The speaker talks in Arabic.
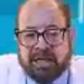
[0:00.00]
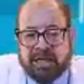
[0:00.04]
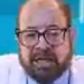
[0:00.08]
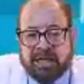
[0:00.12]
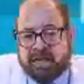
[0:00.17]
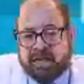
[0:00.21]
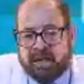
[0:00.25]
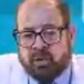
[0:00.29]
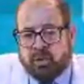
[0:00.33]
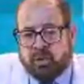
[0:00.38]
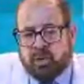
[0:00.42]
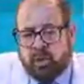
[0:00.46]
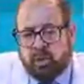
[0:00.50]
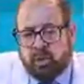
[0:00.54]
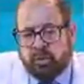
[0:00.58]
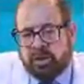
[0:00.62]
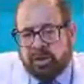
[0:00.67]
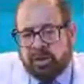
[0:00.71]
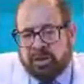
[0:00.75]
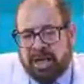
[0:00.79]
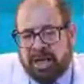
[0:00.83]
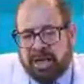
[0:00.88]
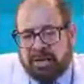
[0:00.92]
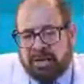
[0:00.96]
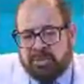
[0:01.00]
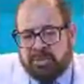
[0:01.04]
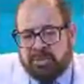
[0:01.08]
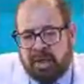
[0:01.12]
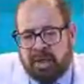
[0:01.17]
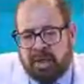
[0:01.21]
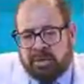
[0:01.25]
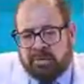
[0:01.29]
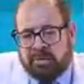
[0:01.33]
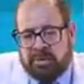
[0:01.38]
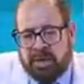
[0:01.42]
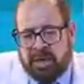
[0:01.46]
اذا كرونز ده
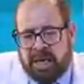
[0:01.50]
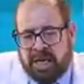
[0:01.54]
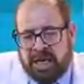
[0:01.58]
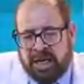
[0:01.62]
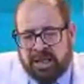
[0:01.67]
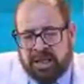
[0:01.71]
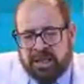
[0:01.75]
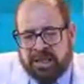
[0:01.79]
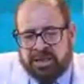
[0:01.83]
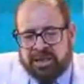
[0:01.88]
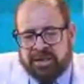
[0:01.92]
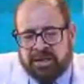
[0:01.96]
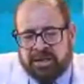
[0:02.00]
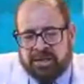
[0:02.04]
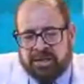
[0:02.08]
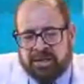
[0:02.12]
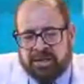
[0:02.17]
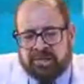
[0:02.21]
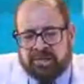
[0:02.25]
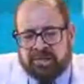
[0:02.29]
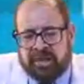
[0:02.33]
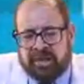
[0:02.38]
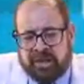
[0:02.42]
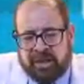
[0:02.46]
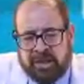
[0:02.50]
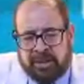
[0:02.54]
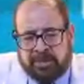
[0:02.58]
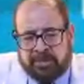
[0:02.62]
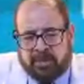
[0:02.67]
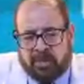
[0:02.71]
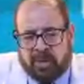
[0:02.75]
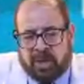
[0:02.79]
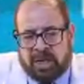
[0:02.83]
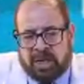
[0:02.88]
مرض مناعي نفسي